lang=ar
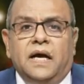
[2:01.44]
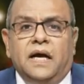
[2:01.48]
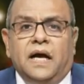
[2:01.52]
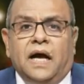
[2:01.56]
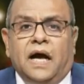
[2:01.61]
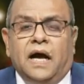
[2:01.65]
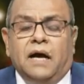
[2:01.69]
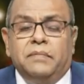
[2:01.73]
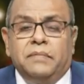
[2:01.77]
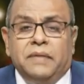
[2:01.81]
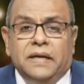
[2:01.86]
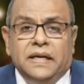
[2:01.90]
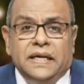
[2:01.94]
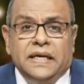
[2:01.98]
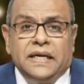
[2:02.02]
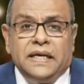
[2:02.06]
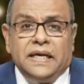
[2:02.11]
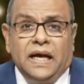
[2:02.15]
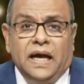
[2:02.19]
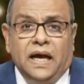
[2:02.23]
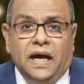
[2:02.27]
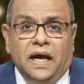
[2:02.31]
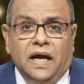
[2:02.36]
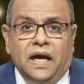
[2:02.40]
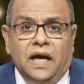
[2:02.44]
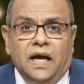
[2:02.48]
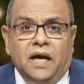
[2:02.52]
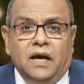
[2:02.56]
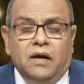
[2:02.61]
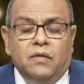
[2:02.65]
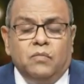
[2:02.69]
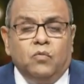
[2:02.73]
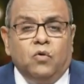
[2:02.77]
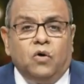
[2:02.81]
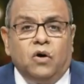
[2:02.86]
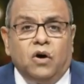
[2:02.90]
عملية
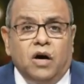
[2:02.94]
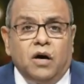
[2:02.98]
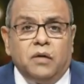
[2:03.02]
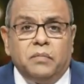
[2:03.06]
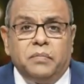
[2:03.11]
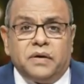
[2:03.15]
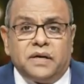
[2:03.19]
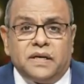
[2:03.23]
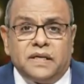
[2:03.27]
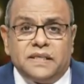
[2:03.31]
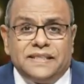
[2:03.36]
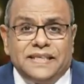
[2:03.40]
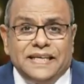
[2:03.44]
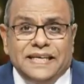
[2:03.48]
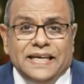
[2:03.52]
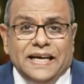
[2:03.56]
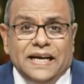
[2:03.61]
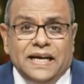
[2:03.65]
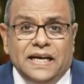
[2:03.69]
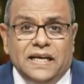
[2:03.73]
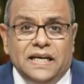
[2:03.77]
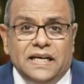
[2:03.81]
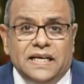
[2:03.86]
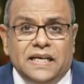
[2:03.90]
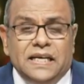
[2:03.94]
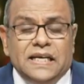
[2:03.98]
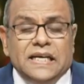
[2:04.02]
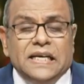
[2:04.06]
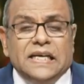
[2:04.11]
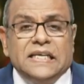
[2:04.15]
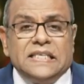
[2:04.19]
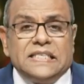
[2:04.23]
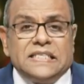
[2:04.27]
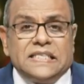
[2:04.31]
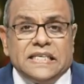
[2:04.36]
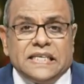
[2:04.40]
مخابراتية
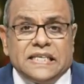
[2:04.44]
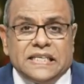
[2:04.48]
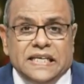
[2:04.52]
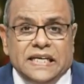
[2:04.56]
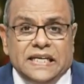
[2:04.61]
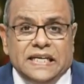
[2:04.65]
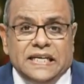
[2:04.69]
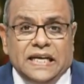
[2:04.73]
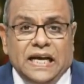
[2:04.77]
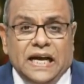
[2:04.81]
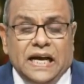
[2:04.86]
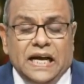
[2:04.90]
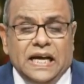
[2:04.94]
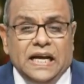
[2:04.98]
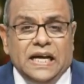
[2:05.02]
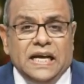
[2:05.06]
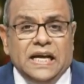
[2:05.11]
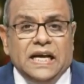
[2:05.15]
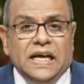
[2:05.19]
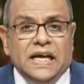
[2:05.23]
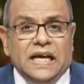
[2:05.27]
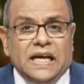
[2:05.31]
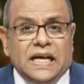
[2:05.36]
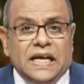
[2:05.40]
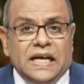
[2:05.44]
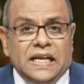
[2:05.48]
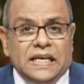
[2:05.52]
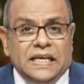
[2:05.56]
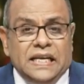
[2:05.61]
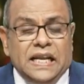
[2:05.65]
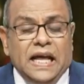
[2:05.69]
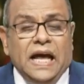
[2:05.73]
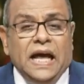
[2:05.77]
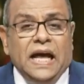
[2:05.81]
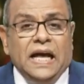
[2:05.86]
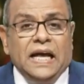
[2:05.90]
سرية
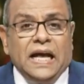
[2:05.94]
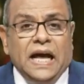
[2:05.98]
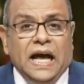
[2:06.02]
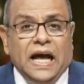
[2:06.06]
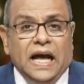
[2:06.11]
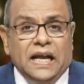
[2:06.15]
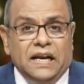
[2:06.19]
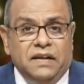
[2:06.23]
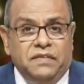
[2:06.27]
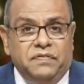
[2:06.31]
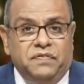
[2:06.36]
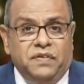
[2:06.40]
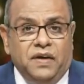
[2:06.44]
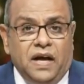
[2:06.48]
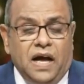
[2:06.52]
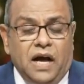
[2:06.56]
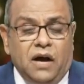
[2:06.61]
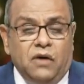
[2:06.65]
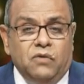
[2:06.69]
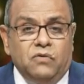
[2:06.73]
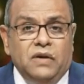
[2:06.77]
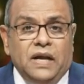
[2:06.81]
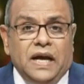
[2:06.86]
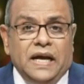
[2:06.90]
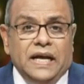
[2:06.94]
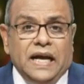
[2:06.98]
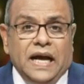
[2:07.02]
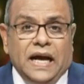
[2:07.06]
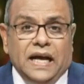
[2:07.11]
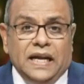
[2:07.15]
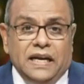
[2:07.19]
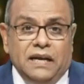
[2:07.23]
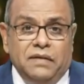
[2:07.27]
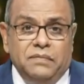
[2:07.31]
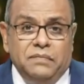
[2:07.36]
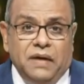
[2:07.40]
لا يعرفها أو لا
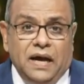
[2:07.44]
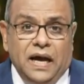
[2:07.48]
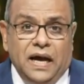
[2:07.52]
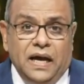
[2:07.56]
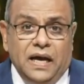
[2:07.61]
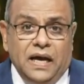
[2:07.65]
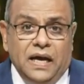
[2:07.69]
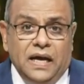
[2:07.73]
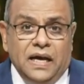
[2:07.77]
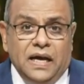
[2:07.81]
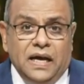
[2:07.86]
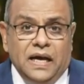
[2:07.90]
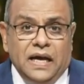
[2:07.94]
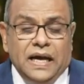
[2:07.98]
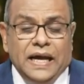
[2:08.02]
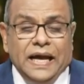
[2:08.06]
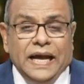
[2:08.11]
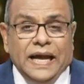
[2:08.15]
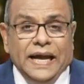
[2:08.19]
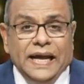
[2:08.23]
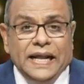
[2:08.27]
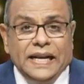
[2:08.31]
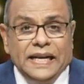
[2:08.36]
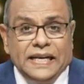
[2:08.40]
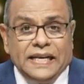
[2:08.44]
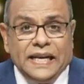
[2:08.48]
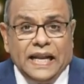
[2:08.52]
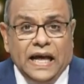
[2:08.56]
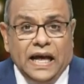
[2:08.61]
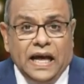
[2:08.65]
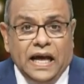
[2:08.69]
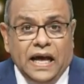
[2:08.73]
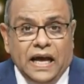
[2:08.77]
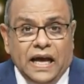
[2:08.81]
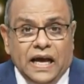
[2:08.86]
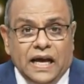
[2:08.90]
يعلمها
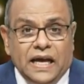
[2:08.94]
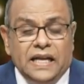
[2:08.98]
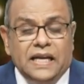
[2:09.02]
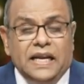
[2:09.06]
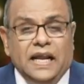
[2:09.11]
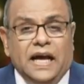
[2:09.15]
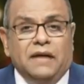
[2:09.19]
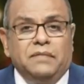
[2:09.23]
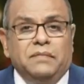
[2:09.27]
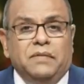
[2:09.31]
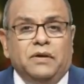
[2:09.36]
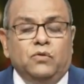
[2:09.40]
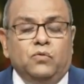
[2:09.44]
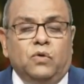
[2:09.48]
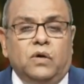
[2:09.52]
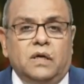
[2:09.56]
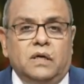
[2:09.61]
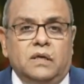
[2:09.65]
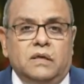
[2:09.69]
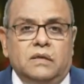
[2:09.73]
إلا اللي عملوها